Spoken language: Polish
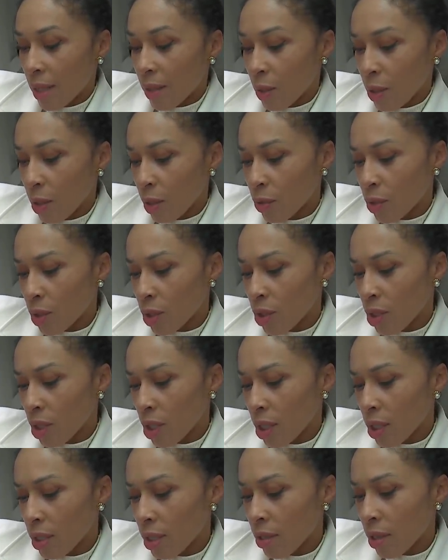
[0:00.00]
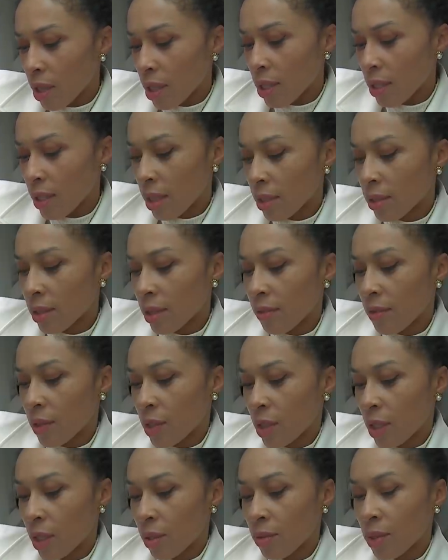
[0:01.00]
No i chociaż niech jednego architekta
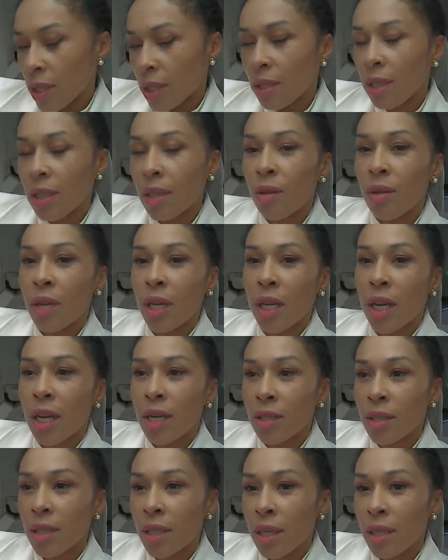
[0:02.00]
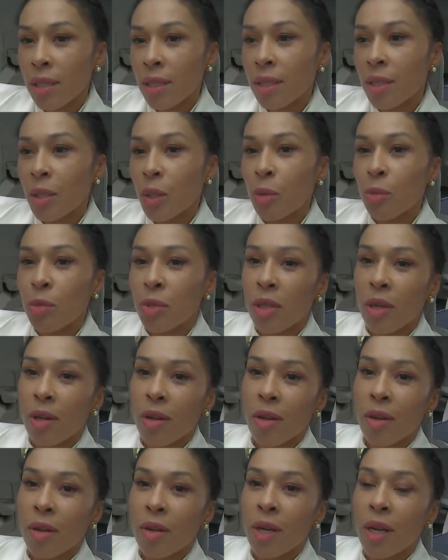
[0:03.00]
wykształcę, jednego lekarza, jednego
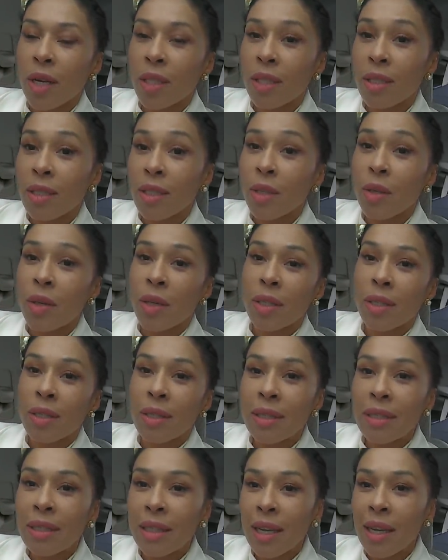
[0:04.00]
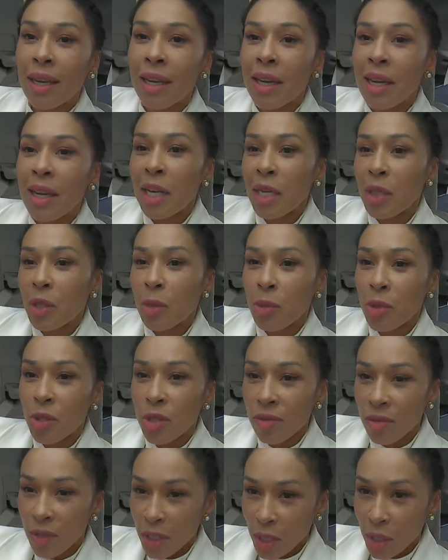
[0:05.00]
psychologa, jednego artystę, to
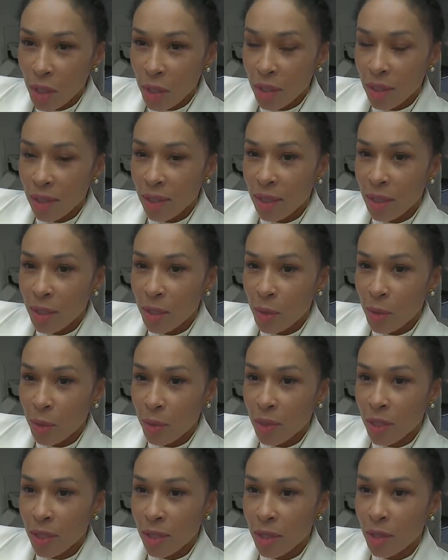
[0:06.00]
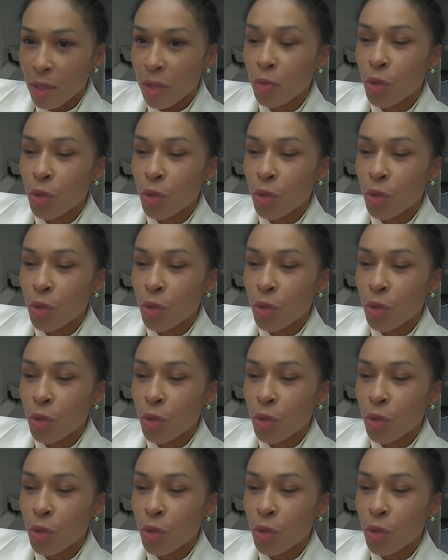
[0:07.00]
będzie wielki sukces.